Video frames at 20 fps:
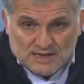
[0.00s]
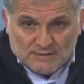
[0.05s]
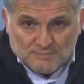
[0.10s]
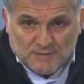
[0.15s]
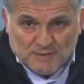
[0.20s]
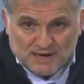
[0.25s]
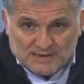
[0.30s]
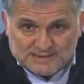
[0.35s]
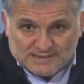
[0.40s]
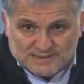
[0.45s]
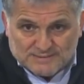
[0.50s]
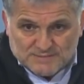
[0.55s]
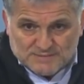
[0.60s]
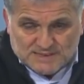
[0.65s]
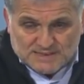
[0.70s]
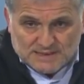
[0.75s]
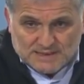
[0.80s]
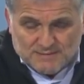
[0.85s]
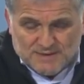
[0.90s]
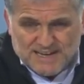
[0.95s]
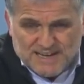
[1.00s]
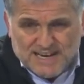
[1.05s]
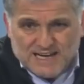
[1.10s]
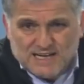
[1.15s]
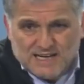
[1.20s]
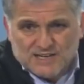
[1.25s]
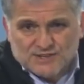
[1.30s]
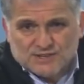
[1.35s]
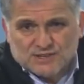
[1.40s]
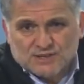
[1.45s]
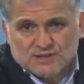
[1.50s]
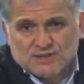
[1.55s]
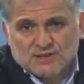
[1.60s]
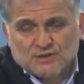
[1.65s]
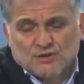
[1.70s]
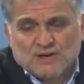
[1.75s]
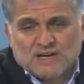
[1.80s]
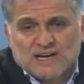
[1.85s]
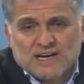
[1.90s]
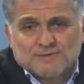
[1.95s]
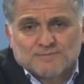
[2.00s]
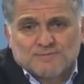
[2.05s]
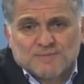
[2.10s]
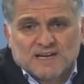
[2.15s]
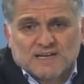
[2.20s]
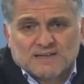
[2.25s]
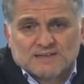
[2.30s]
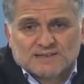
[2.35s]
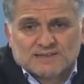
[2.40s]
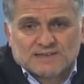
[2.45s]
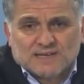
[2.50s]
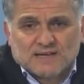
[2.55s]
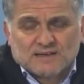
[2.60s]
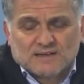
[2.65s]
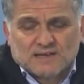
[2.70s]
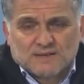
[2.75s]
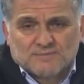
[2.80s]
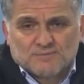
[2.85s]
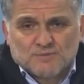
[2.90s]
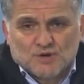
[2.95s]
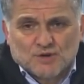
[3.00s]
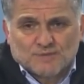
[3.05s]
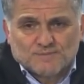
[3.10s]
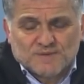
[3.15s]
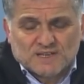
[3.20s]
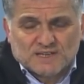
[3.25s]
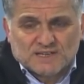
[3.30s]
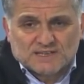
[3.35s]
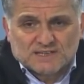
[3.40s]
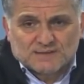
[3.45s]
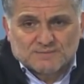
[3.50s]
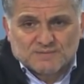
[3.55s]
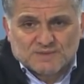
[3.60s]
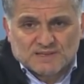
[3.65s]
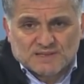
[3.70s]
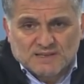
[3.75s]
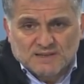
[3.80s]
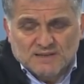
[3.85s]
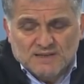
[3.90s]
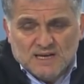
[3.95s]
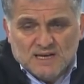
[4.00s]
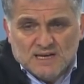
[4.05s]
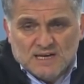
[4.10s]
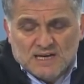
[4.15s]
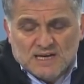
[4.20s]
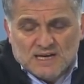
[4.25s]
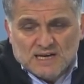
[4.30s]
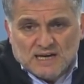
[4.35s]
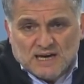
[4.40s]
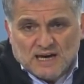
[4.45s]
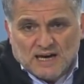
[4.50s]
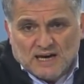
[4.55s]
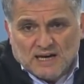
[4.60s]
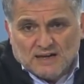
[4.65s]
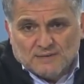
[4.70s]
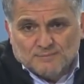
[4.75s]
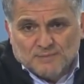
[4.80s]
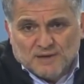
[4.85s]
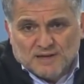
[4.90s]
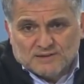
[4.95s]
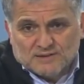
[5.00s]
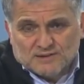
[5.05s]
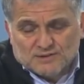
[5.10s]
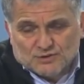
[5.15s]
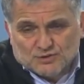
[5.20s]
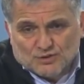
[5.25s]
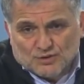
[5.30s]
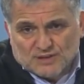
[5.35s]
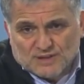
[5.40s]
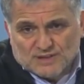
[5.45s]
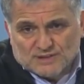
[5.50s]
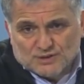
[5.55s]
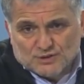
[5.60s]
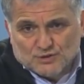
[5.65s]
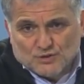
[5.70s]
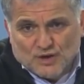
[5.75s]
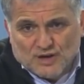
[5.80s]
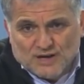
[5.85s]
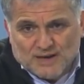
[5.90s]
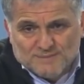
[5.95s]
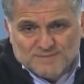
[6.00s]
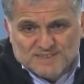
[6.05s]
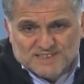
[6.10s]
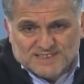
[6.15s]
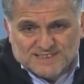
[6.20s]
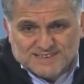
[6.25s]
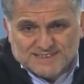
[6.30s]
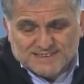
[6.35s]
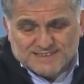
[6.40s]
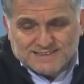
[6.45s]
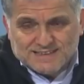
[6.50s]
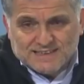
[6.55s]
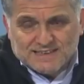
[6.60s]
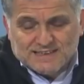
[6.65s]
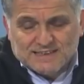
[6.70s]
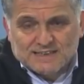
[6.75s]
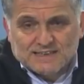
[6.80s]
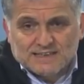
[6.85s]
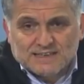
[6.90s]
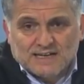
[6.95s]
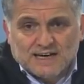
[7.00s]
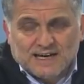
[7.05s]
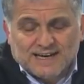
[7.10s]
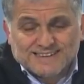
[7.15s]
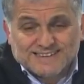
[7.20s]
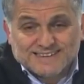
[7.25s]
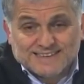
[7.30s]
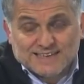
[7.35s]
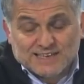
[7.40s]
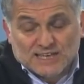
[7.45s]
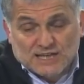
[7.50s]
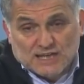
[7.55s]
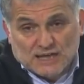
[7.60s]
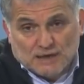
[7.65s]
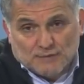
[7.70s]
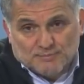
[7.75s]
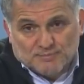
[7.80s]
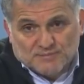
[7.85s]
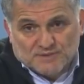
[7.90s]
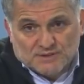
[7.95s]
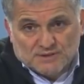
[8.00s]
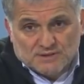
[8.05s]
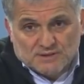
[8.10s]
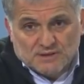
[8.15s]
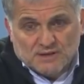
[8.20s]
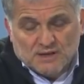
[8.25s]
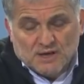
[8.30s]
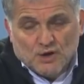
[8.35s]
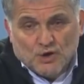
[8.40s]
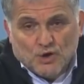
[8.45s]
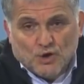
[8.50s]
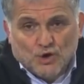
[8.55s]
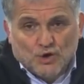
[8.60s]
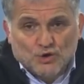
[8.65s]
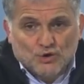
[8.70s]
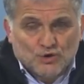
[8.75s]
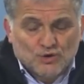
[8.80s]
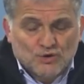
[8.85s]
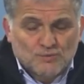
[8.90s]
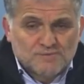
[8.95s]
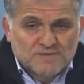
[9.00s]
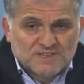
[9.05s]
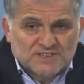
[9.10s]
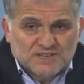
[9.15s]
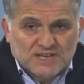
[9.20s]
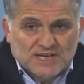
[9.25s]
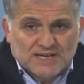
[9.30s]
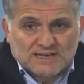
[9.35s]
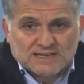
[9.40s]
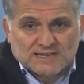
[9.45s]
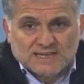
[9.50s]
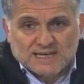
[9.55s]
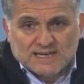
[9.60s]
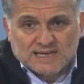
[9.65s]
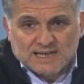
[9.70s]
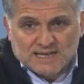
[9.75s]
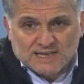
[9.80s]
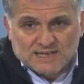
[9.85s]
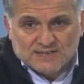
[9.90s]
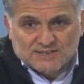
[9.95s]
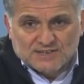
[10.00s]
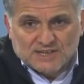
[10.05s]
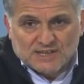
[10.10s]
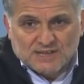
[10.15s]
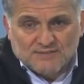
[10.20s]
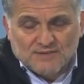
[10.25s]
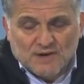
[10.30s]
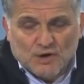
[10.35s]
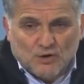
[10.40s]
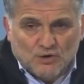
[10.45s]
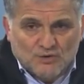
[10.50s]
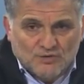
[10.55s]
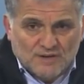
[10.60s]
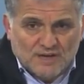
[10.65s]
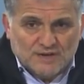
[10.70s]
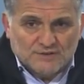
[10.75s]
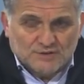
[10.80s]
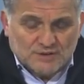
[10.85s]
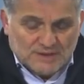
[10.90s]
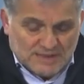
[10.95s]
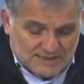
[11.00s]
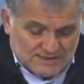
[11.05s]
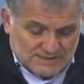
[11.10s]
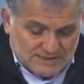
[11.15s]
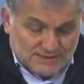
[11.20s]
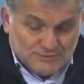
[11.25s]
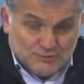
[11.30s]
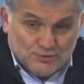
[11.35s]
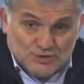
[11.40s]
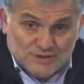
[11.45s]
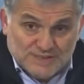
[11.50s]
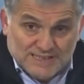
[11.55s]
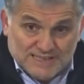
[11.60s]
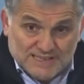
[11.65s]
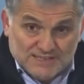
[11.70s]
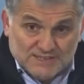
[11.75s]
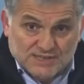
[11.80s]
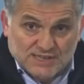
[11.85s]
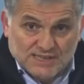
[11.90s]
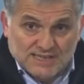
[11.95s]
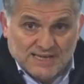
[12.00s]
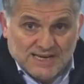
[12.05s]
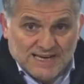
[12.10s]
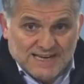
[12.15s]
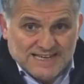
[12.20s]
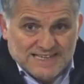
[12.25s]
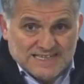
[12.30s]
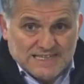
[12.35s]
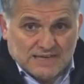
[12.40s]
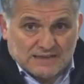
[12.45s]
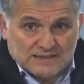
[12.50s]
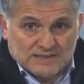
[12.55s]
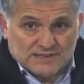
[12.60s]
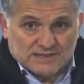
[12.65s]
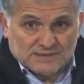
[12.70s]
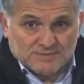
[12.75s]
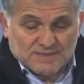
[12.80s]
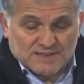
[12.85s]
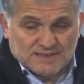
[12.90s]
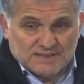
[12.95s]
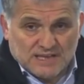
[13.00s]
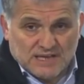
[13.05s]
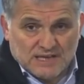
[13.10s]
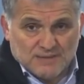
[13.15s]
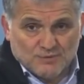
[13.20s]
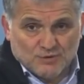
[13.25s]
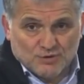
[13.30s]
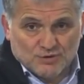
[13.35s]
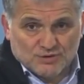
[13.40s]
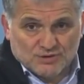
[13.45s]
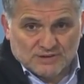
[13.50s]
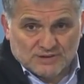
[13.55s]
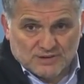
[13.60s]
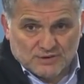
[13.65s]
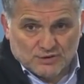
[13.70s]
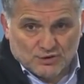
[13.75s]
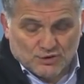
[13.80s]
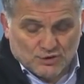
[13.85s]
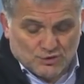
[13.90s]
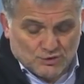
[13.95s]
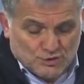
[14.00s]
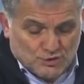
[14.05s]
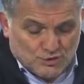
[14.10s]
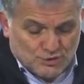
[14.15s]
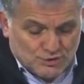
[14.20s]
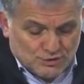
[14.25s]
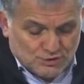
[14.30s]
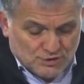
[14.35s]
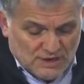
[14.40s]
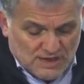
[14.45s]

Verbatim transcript: baktığımız zaman eleştiri yöneltmeyen insanların büyük bir kısmının AK Parti sonrası dönem için e, hazırlık yaptığı, o günün bir şekilde geleceği ve ondan sonra her şeyin düzeleceği yaklaşımına sahip olduklarını görüyoruz.